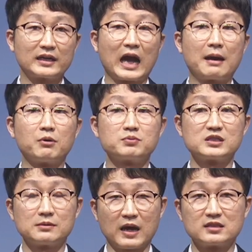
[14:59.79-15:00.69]

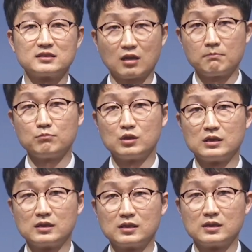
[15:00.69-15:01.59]
값없이 받은
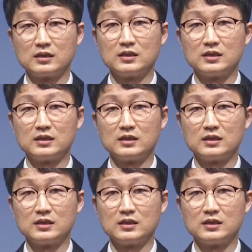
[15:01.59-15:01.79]
선물,